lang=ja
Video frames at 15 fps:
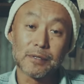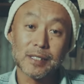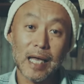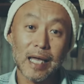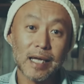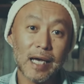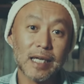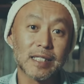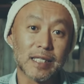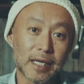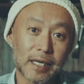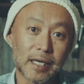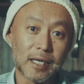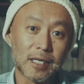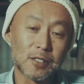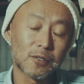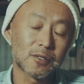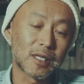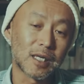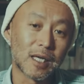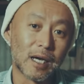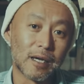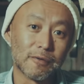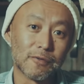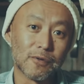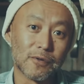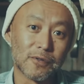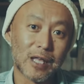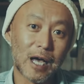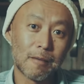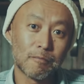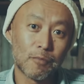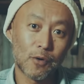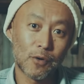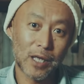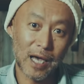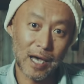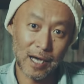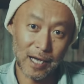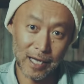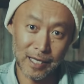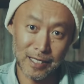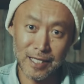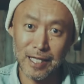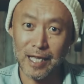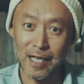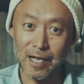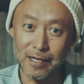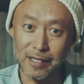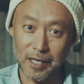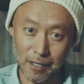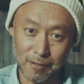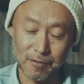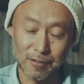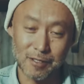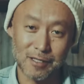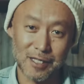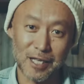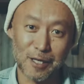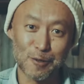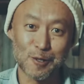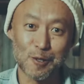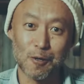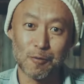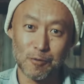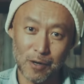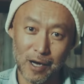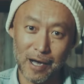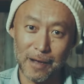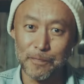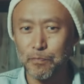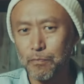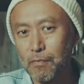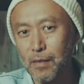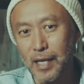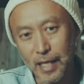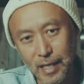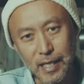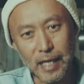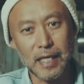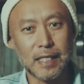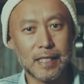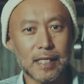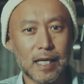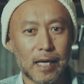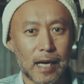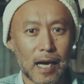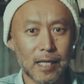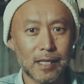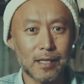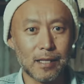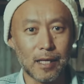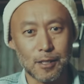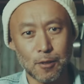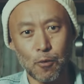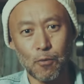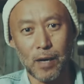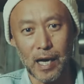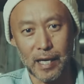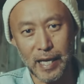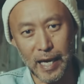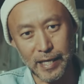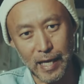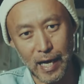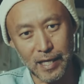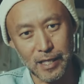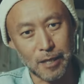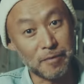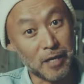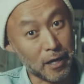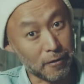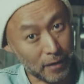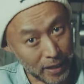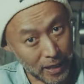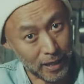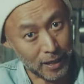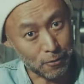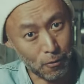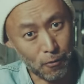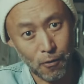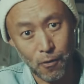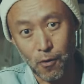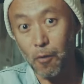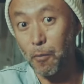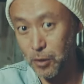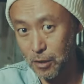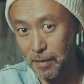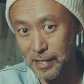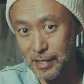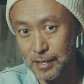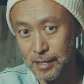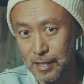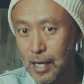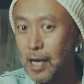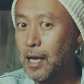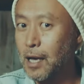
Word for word: 災害時やね非常時に暖房や煮炊きができる石油ストーブは一家に一台あって損はないアイテムなのかなと思ってます。